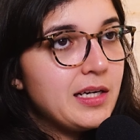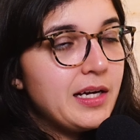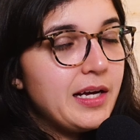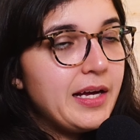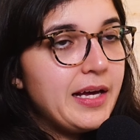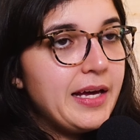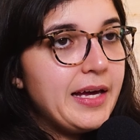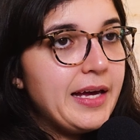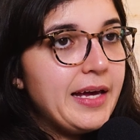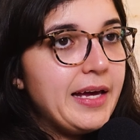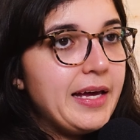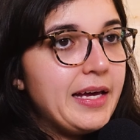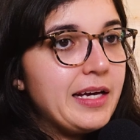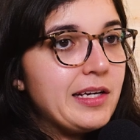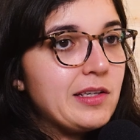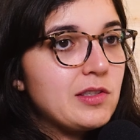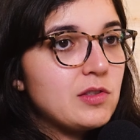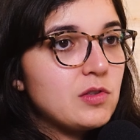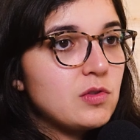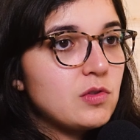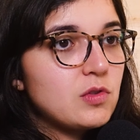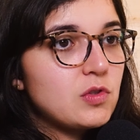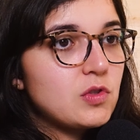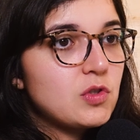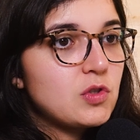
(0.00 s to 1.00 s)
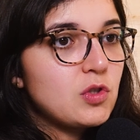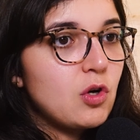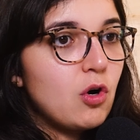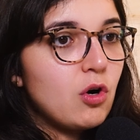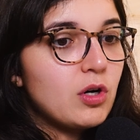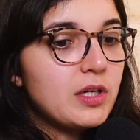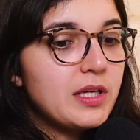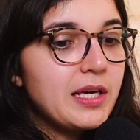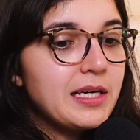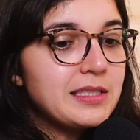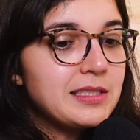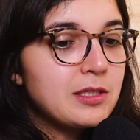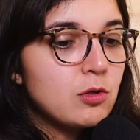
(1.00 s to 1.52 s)
É, só
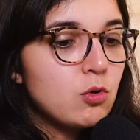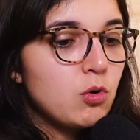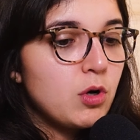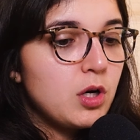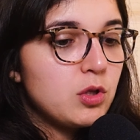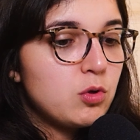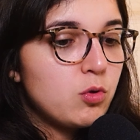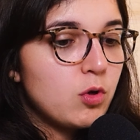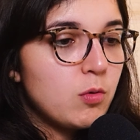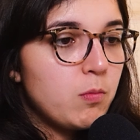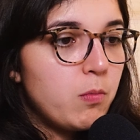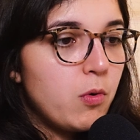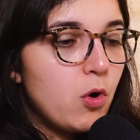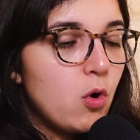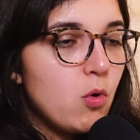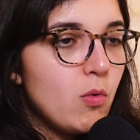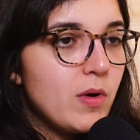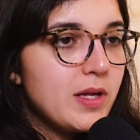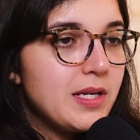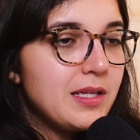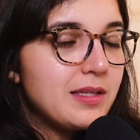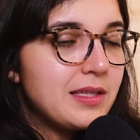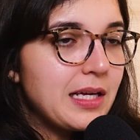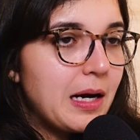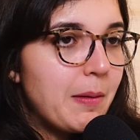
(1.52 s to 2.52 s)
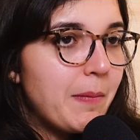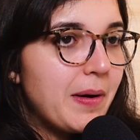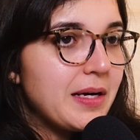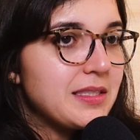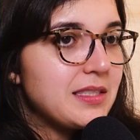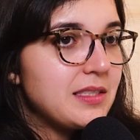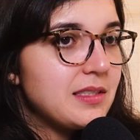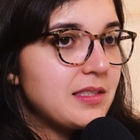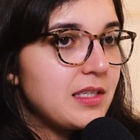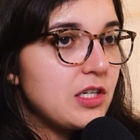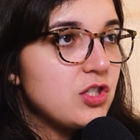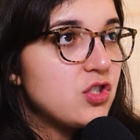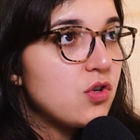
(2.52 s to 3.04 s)
que esse corretor bom, ele tá mais
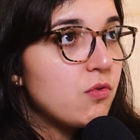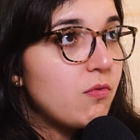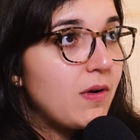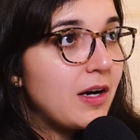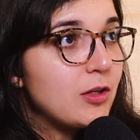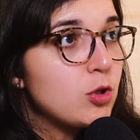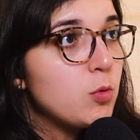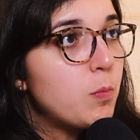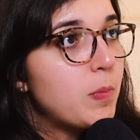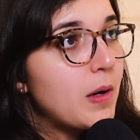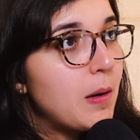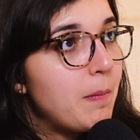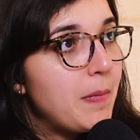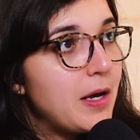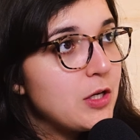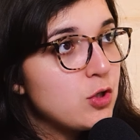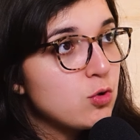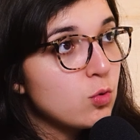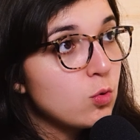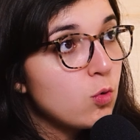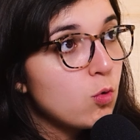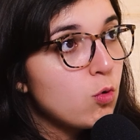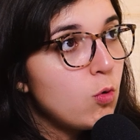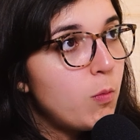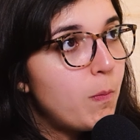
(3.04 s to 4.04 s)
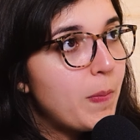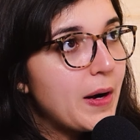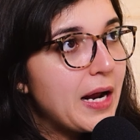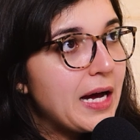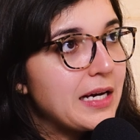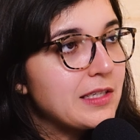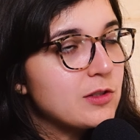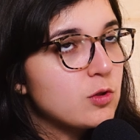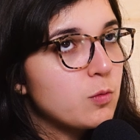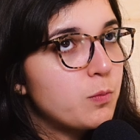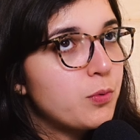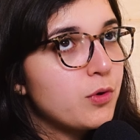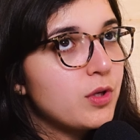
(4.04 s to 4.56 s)
incentivado para médio e longo
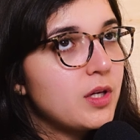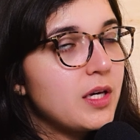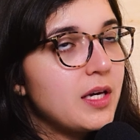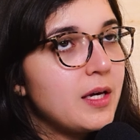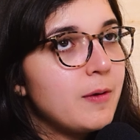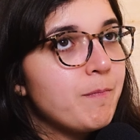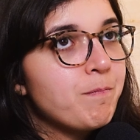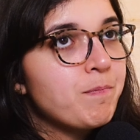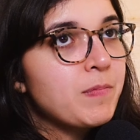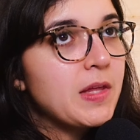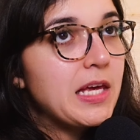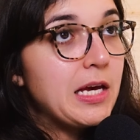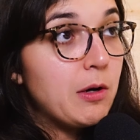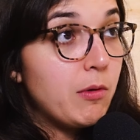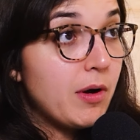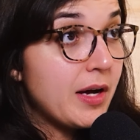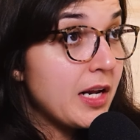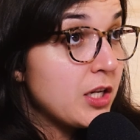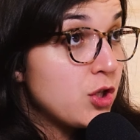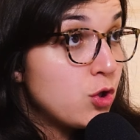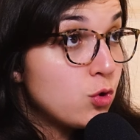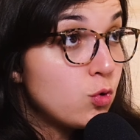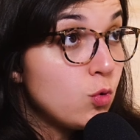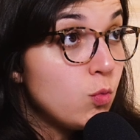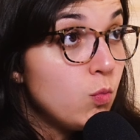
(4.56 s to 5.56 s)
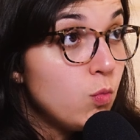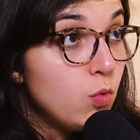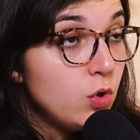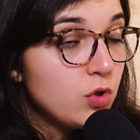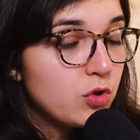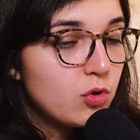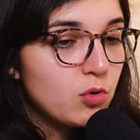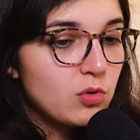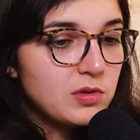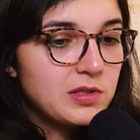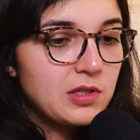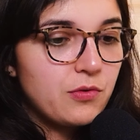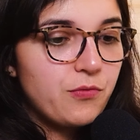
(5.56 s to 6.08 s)
prazo, porque eu acredito
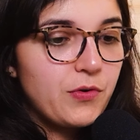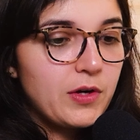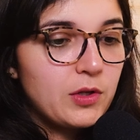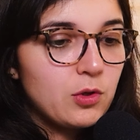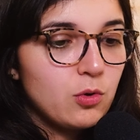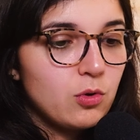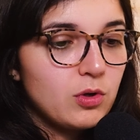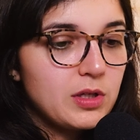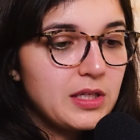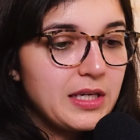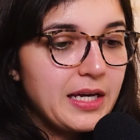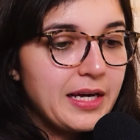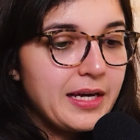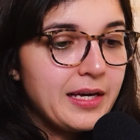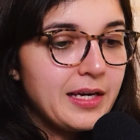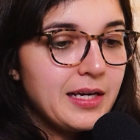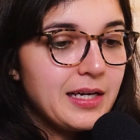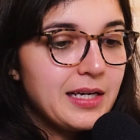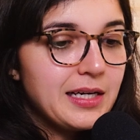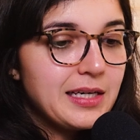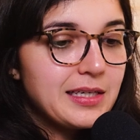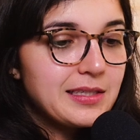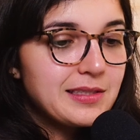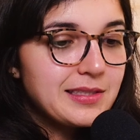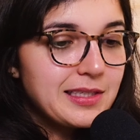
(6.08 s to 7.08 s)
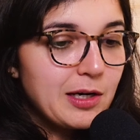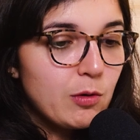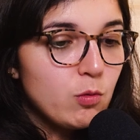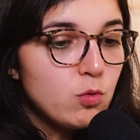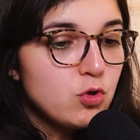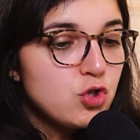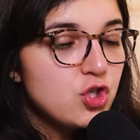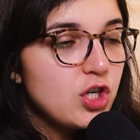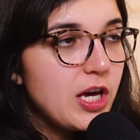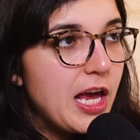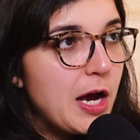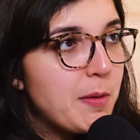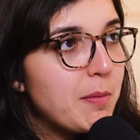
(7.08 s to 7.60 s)
muito no que você falou, que é
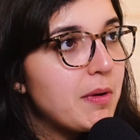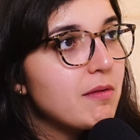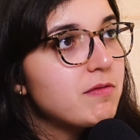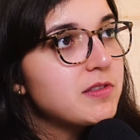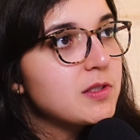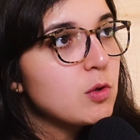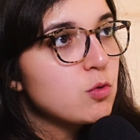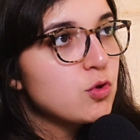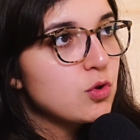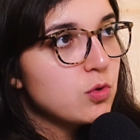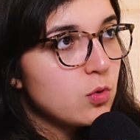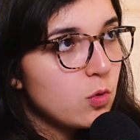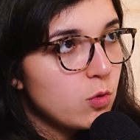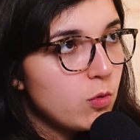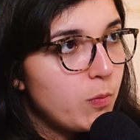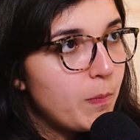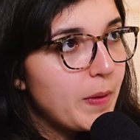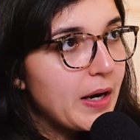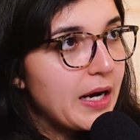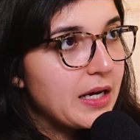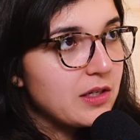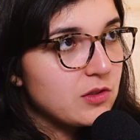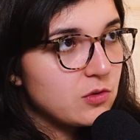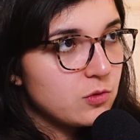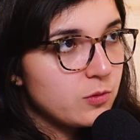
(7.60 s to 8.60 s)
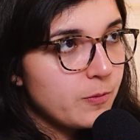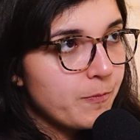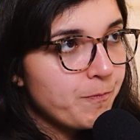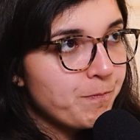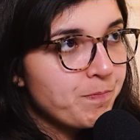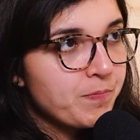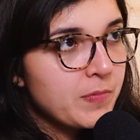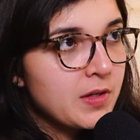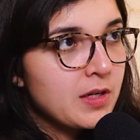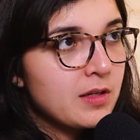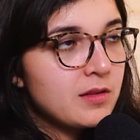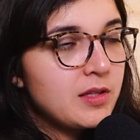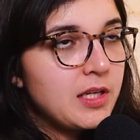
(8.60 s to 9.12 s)
saúde é uma visão de longo prazo.
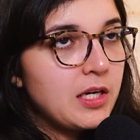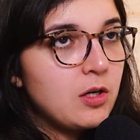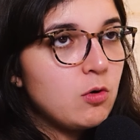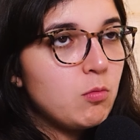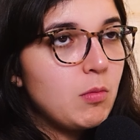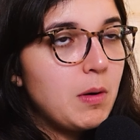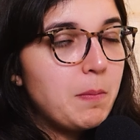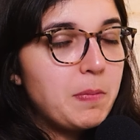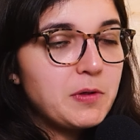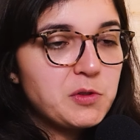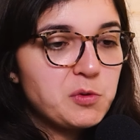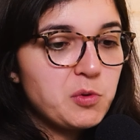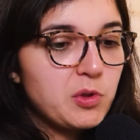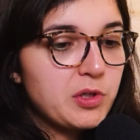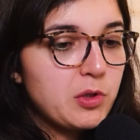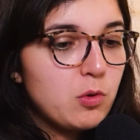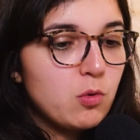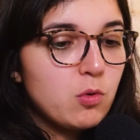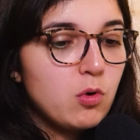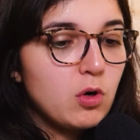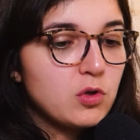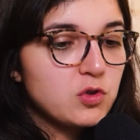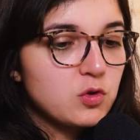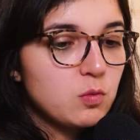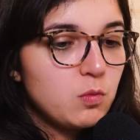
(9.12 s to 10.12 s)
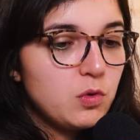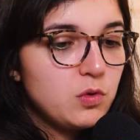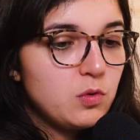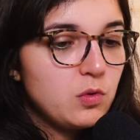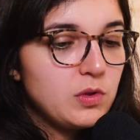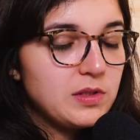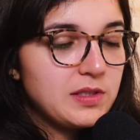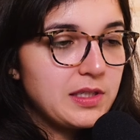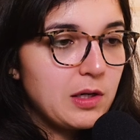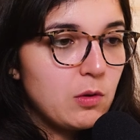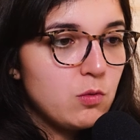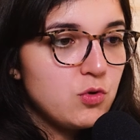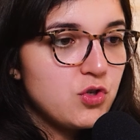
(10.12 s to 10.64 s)
Tem uma pessoa que eu gosto muito em
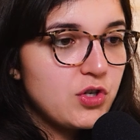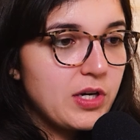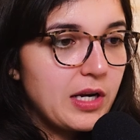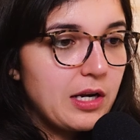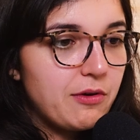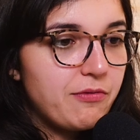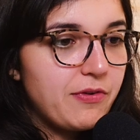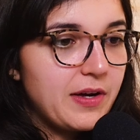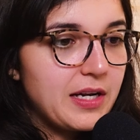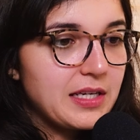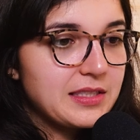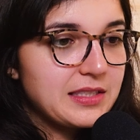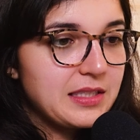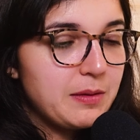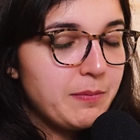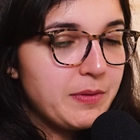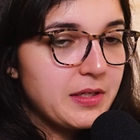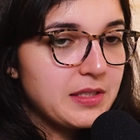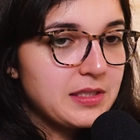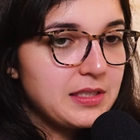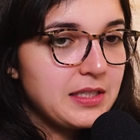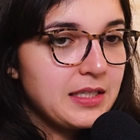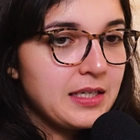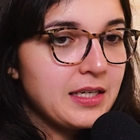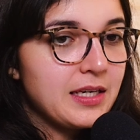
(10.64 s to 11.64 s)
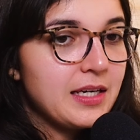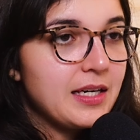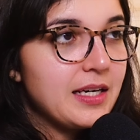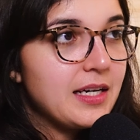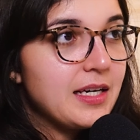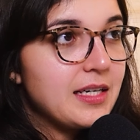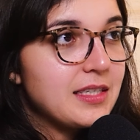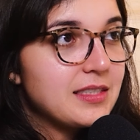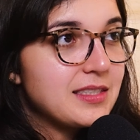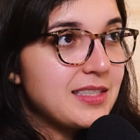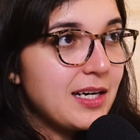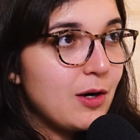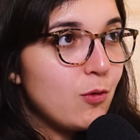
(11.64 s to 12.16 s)
saúde que ela fala sempre assim:
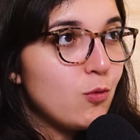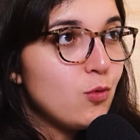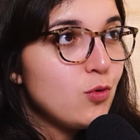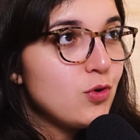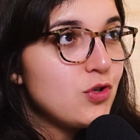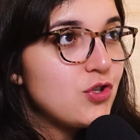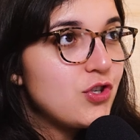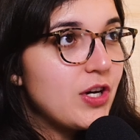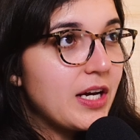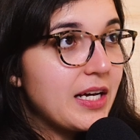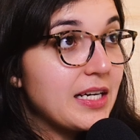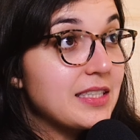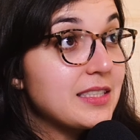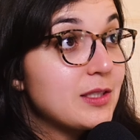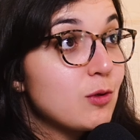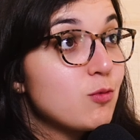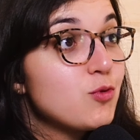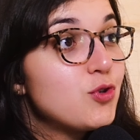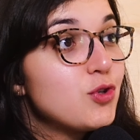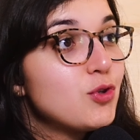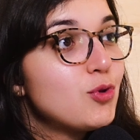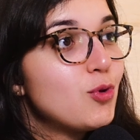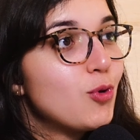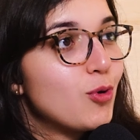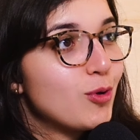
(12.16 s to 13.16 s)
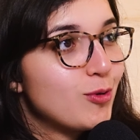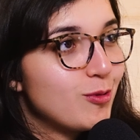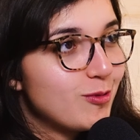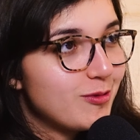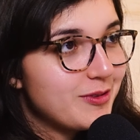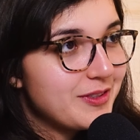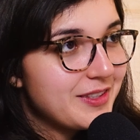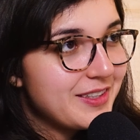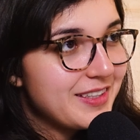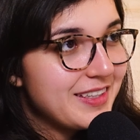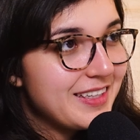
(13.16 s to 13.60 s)
saúde é questão de dono.